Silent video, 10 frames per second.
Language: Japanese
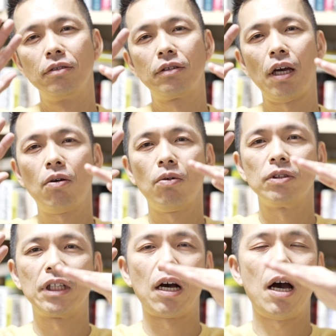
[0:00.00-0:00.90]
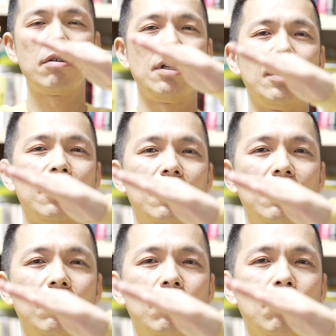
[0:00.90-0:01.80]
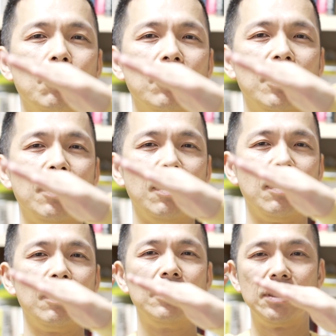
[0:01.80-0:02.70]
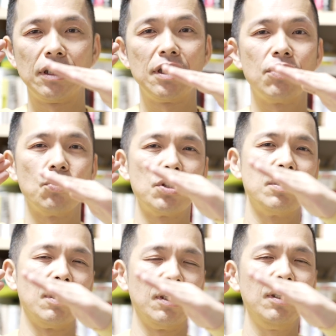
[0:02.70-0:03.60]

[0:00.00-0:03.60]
結構差があるなと思って実際成長していったら